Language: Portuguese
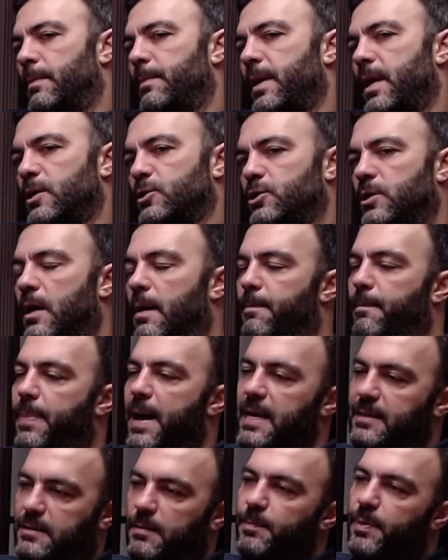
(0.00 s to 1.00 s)
Também acho que a
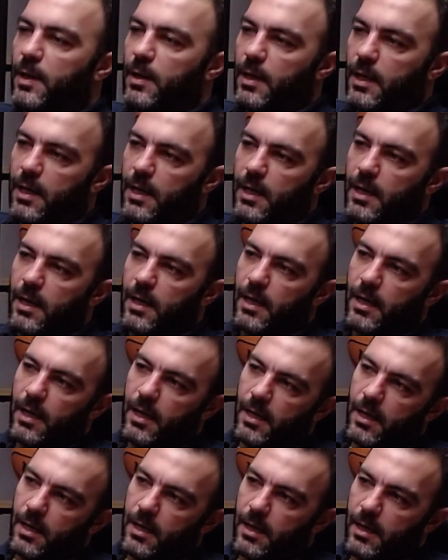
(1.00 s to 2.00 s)
passa
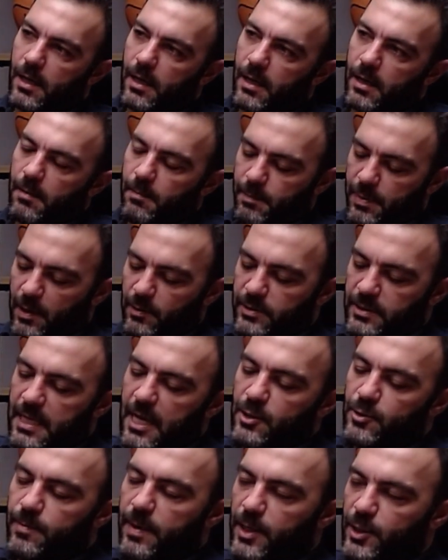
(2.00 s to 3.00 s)
pela, pelo
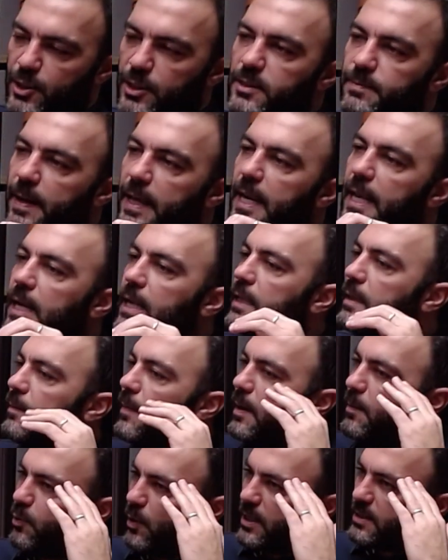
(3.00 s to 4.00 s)
estádio Martins Pereira
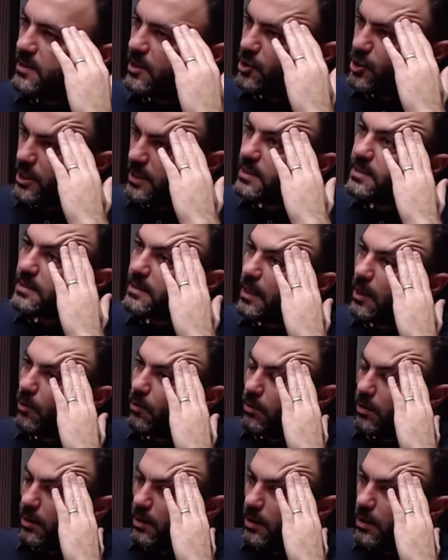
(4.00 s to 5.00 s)
também, por essa
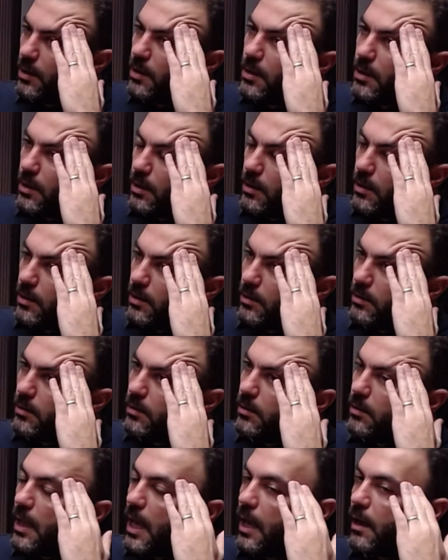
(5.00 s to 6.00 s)
gestão.
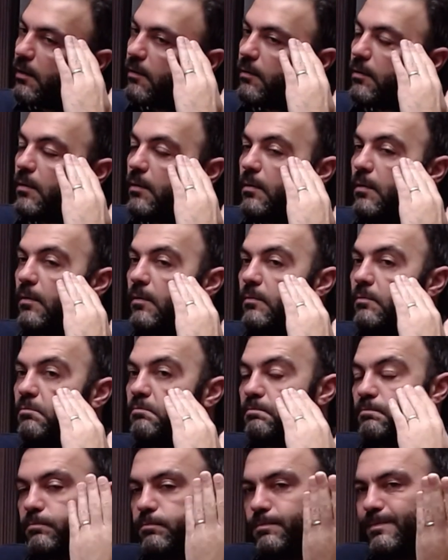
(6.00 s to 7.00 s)
Né?
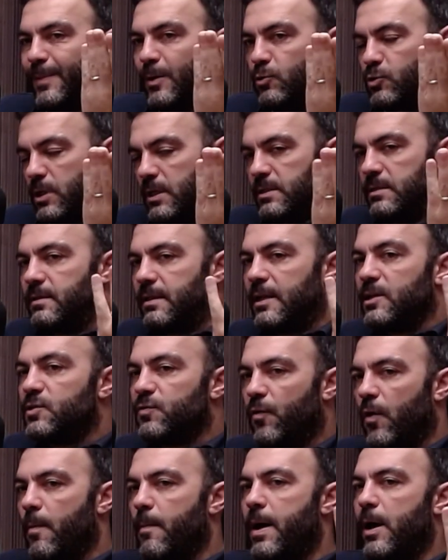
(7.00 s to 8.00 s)
Eu não sei se
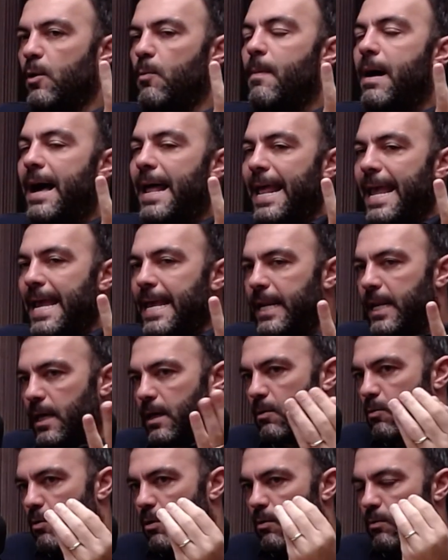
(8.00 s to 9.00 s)
transformar numa
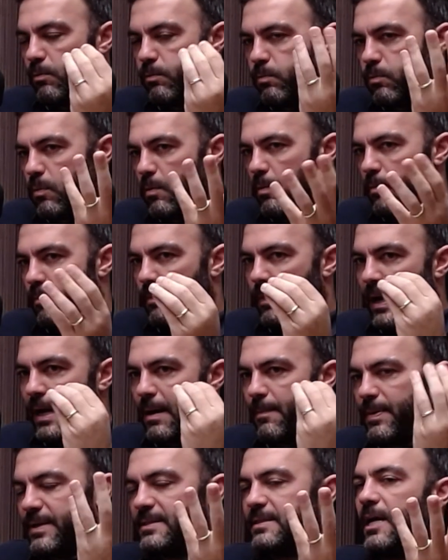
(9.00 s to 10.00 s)
arena, qual a
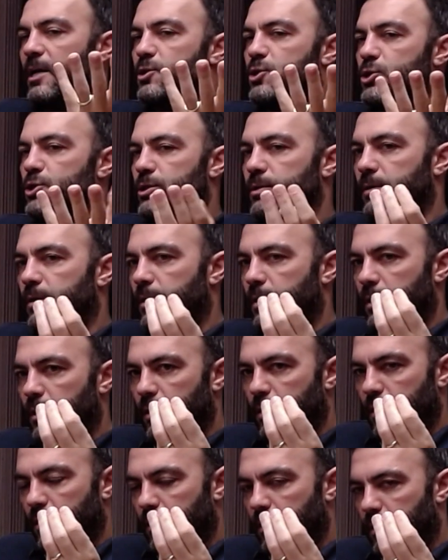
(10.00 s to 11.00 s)
capacidade
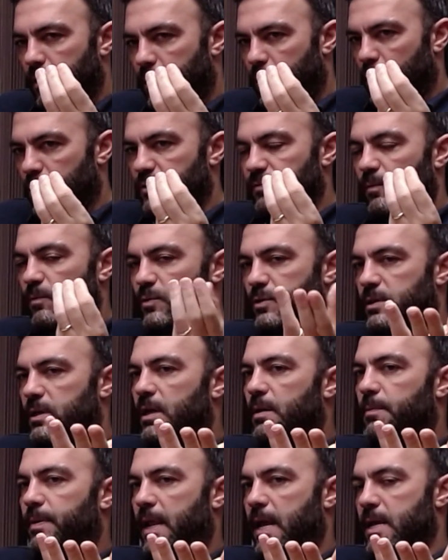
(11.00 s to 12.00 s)
de, que nós vamos
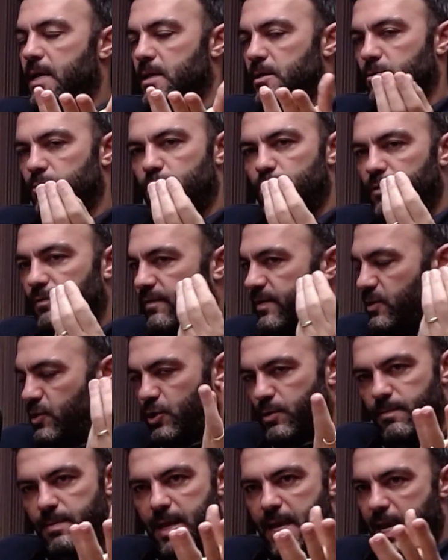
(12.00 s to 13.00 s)
ter para isso, de
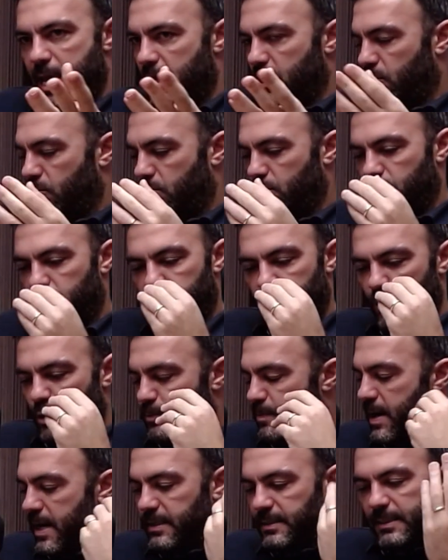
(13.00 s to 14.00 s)
investimento,
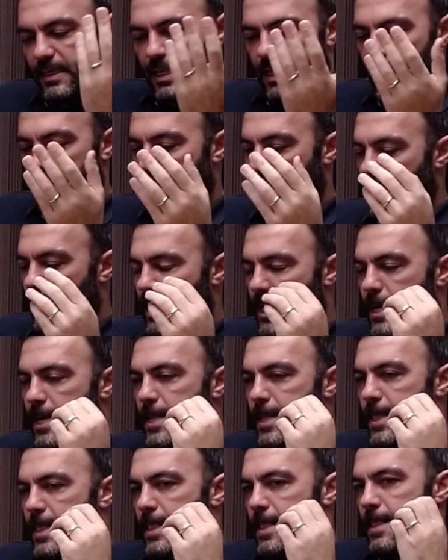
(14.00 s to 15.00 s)
de parceria,
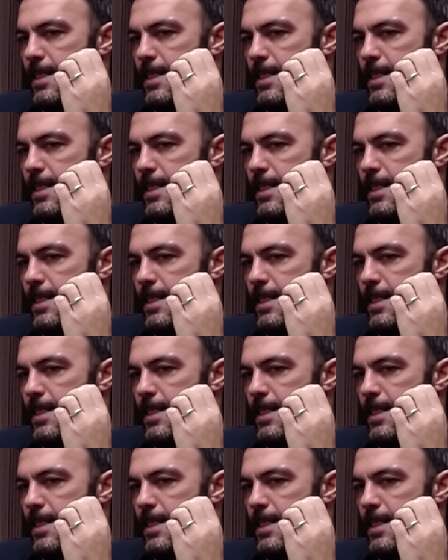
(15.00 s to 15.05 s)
